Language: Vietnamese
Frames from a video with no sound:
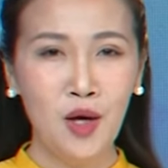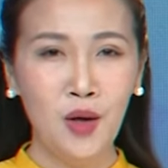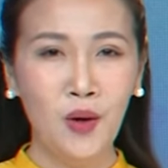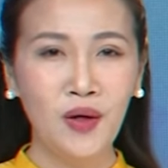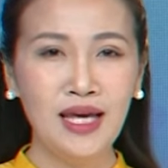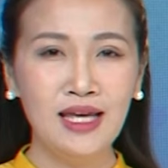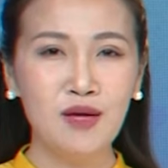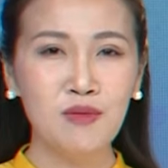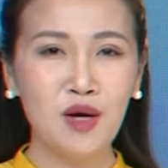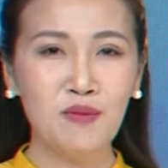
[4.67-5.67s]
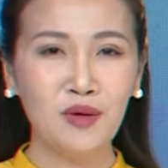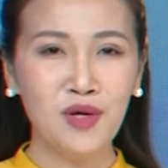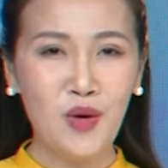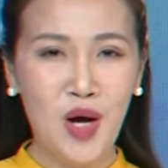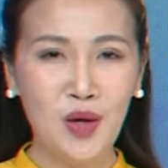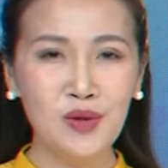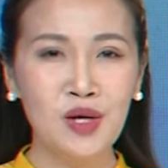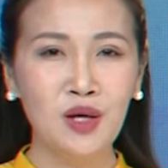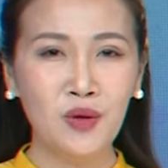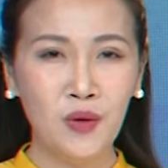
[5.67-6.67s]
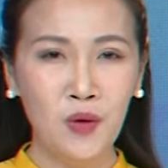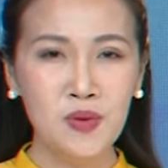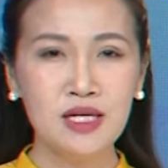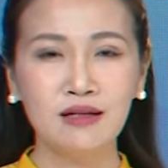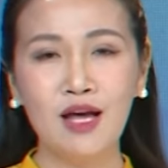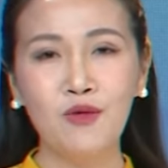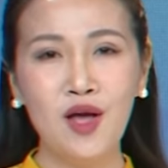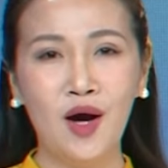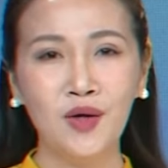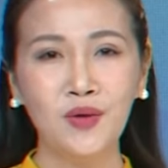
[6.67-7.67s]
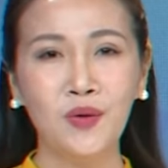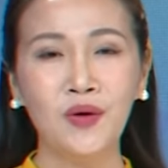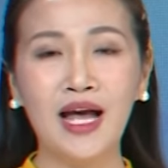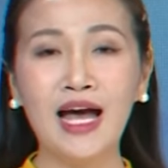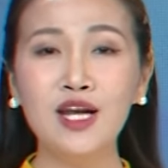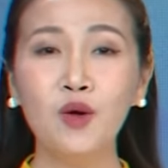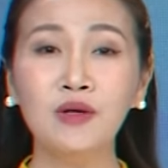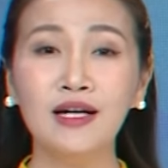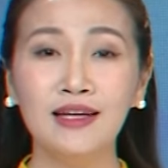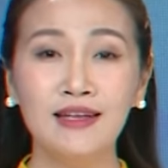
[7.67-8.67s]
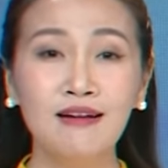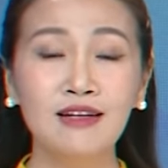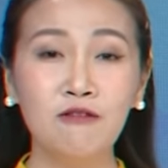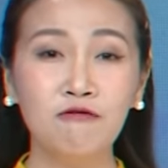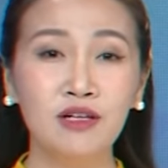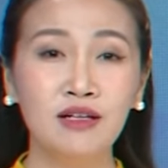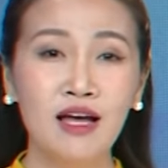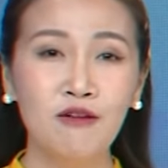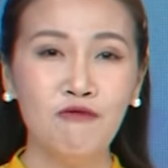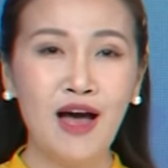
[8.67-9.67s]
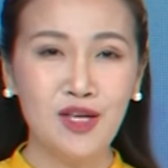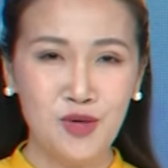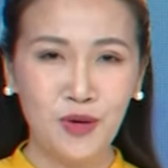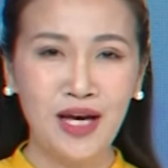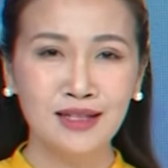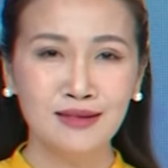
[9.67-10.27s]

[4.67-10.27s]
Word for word: hội thi chim chào màu đấu hót thu hút sự theo dõi của khá đông người dân địa phương và du khách.